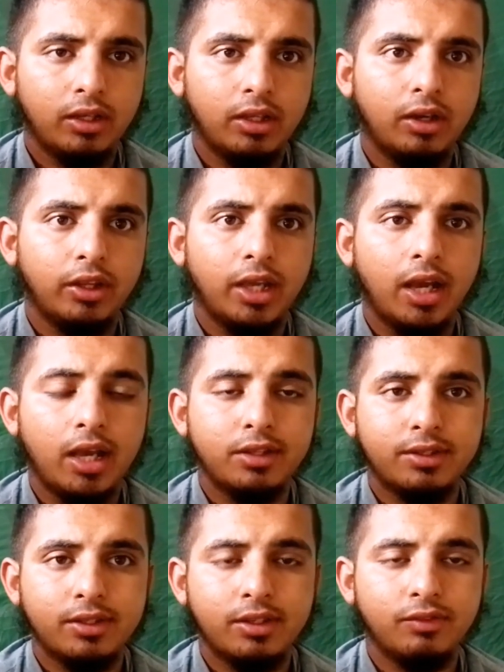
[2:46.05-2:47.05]
या, या
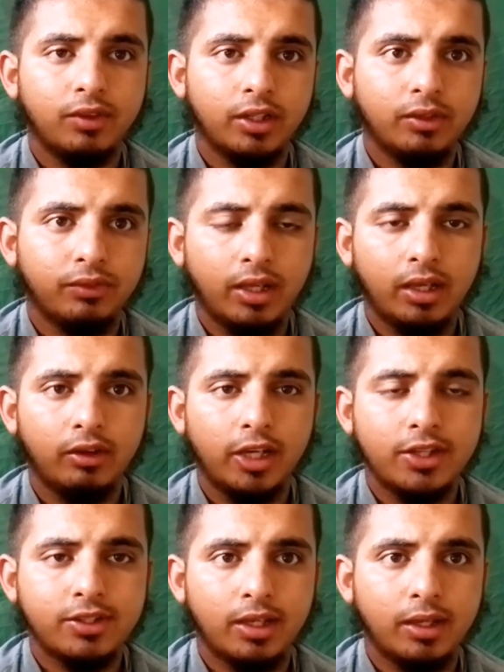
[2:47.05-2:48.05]
आईसीसी वर्ल्ड कप के
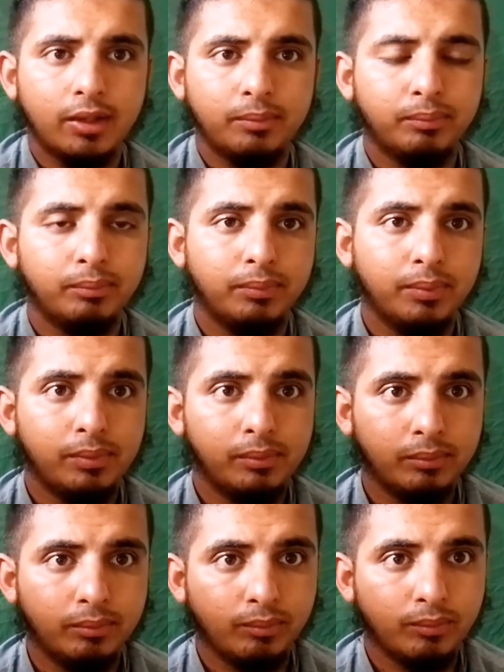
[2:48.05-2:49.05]
हवाले से
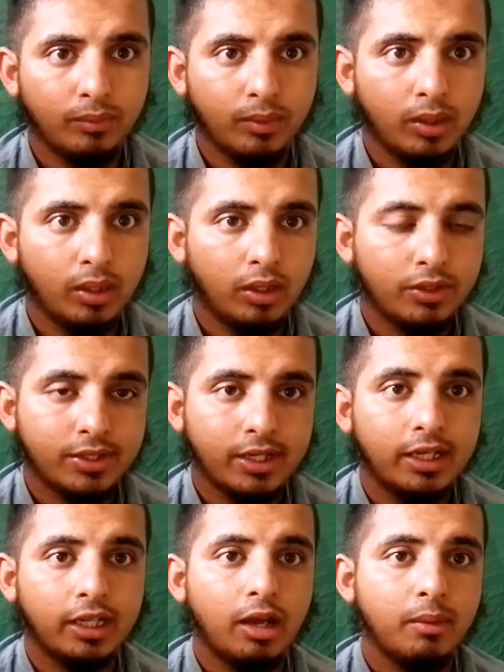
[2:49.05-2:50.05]
हम्म,
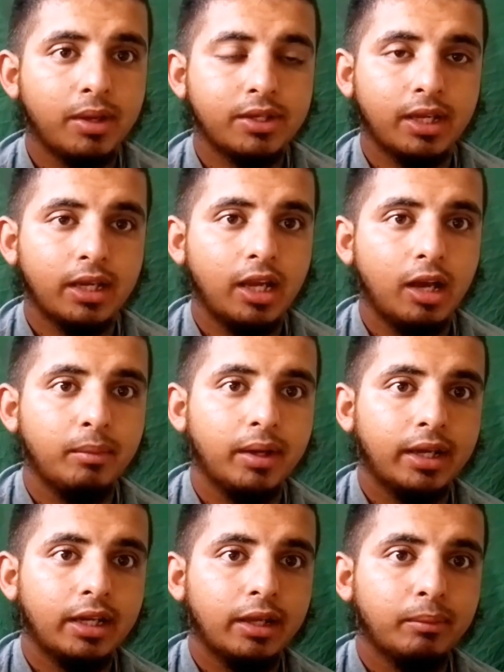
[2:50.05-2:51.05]
श्रीलंका मैच खेलना
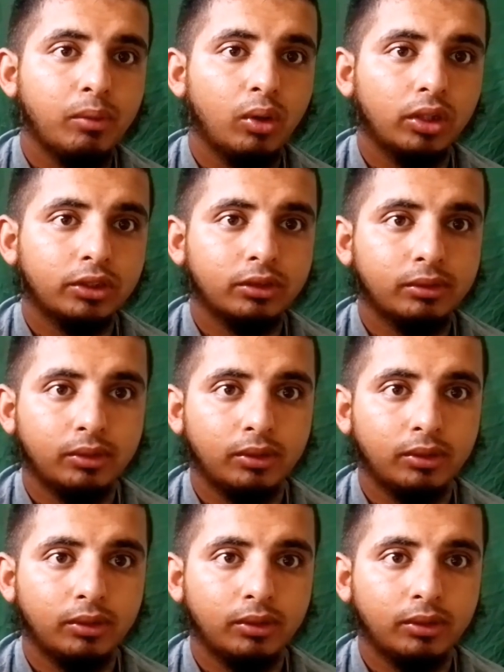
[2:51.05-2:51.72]
हमारे लिए बहुत